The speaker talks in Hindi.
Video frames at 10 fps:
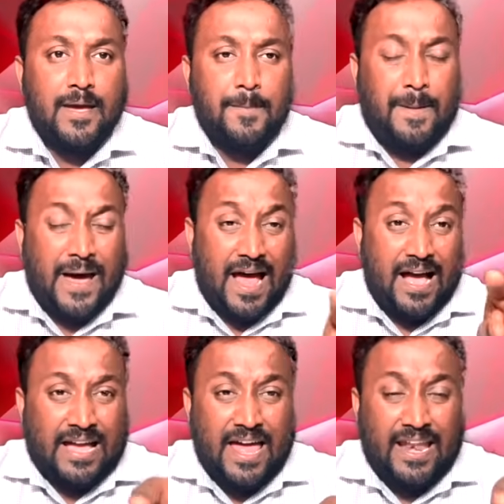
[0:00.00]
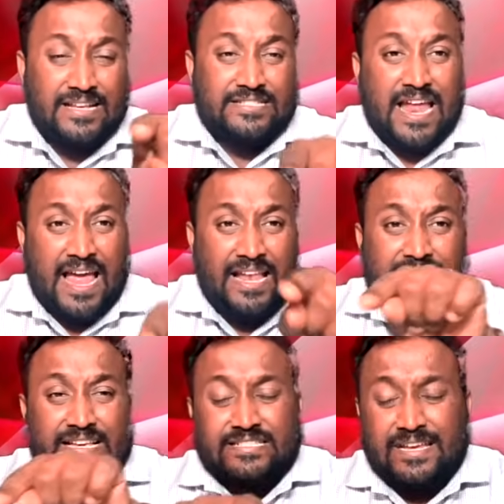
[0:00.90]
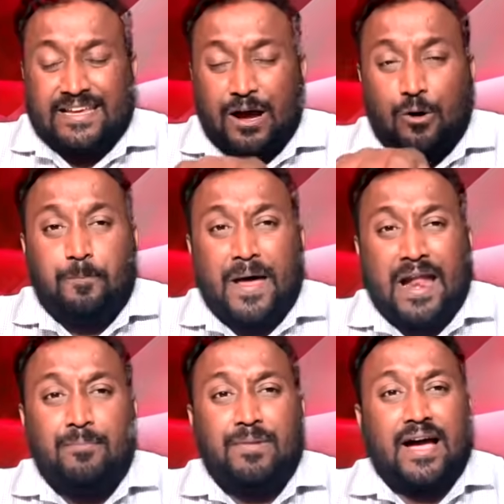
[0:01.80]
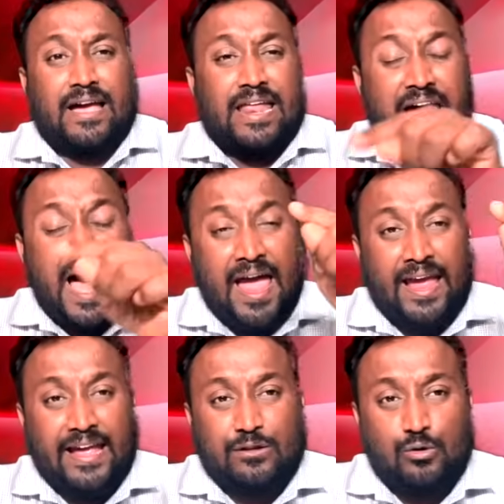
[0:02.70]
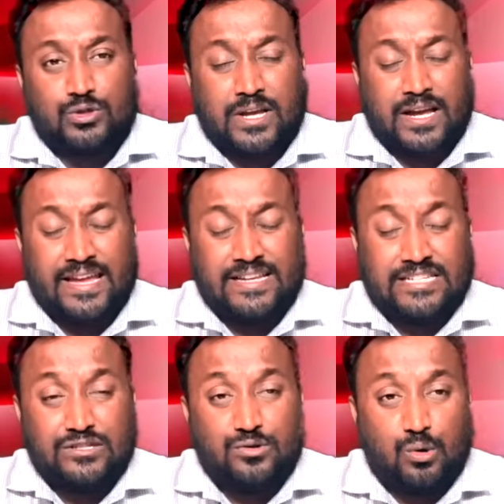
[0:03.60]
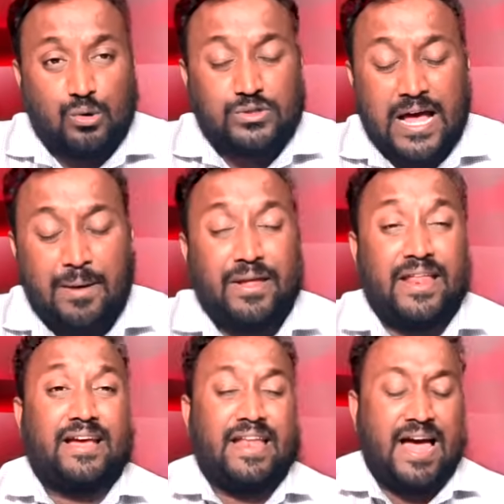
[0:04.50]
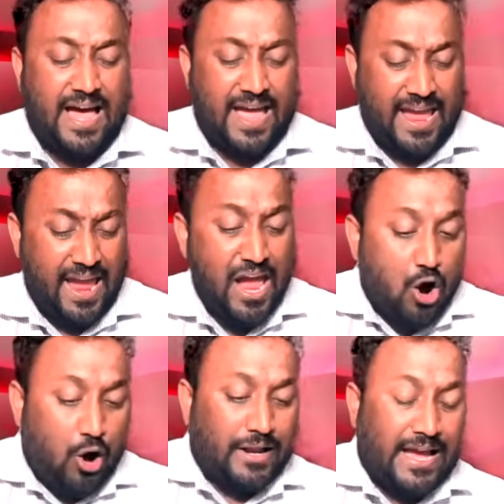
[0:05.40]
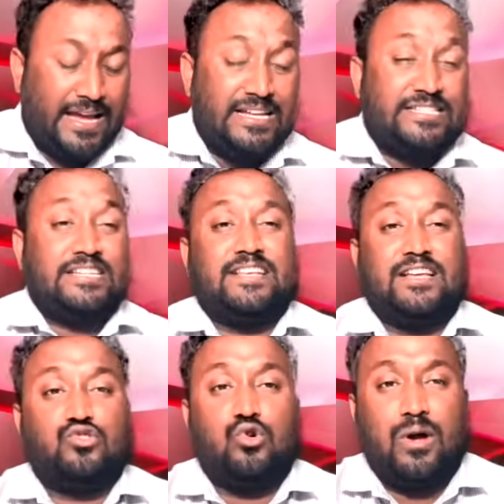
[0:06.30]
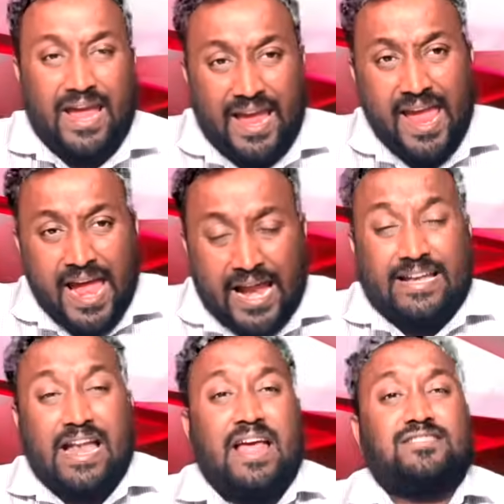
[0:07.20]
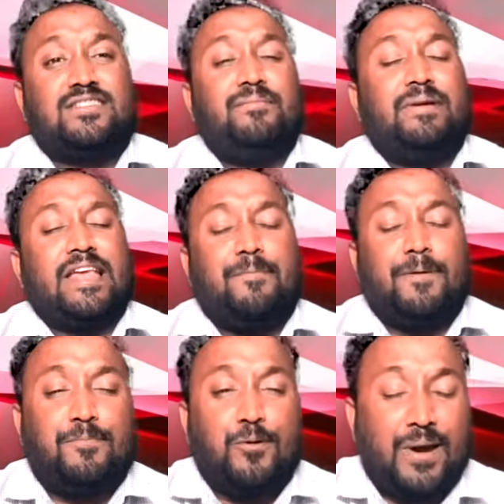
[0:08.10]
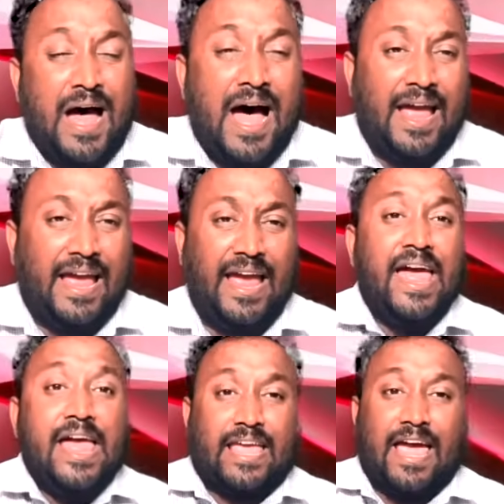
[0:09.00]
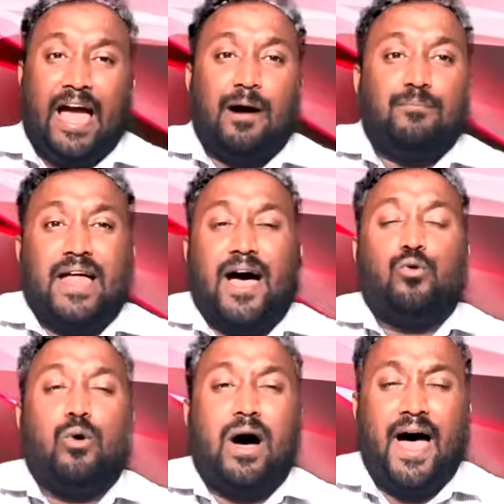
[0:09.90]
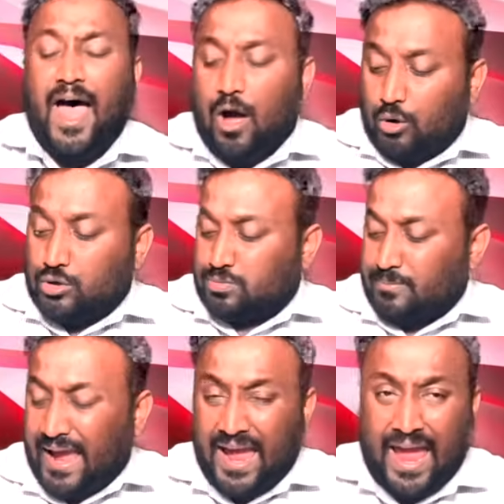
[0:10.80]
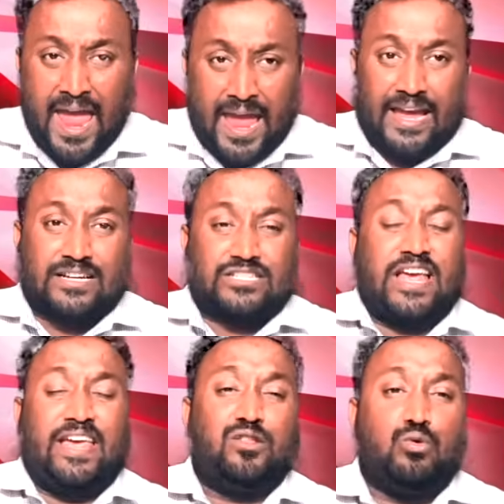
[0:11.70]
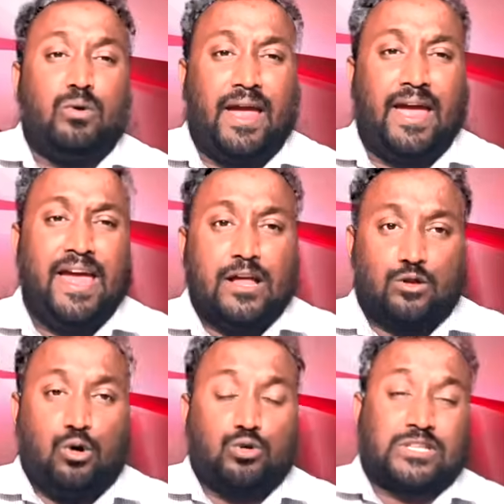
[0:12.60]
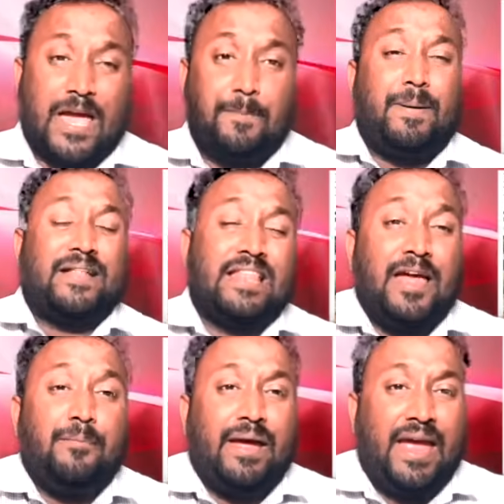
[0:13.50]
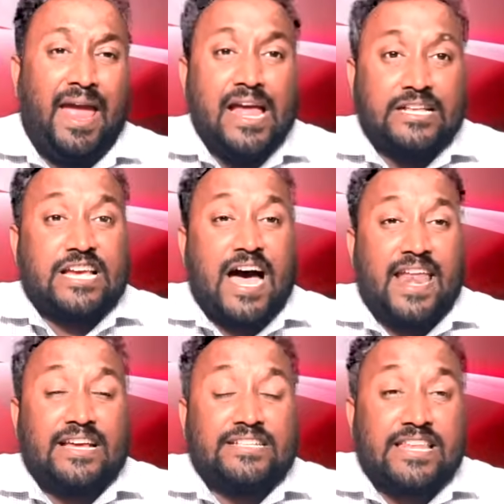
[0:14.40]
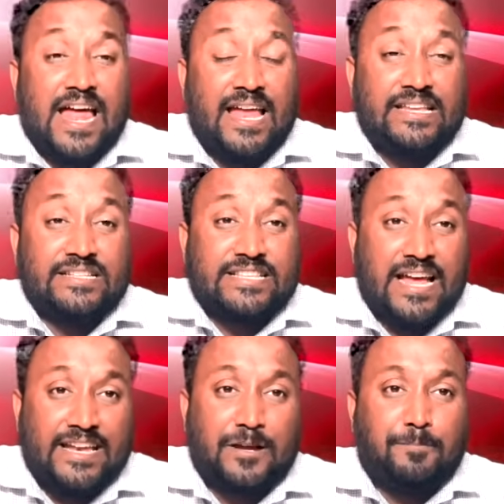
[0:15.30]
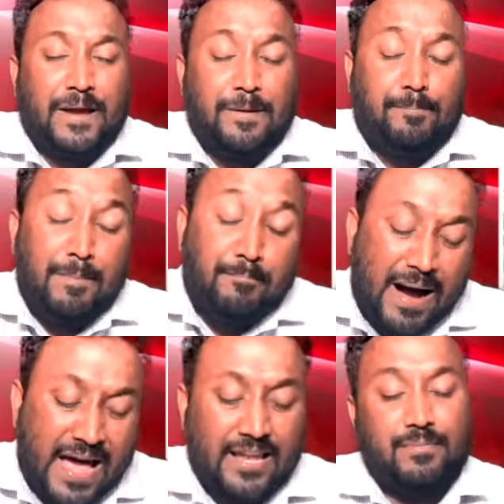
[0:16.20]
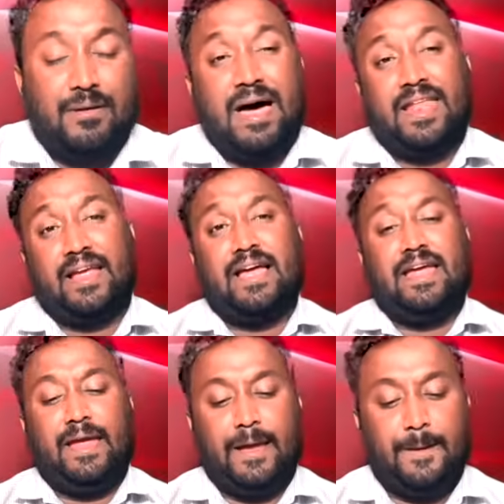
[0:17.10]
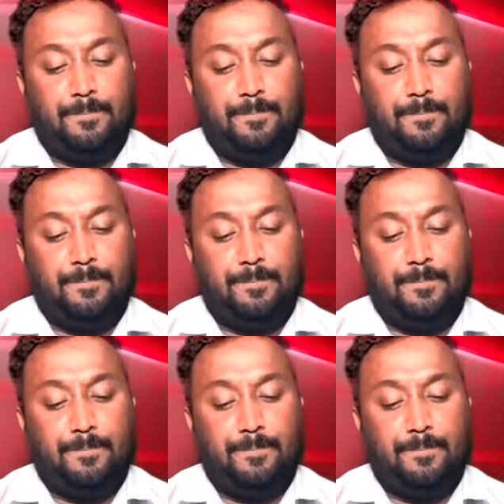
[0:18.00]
पर अगर इसराइल किसी के ऊपर हमला कर रहा है तो उसकी चीज़ों को सामने रख रहा है और यही चीज़ें जो हैं इंटरनेशनल मीडिया भी बोल रहा है कि हमला हुआ उसमें एक शहीद हुए तो उसके बदले में चार इजरायली सैनिक भी बमबारी में मारे गए हैं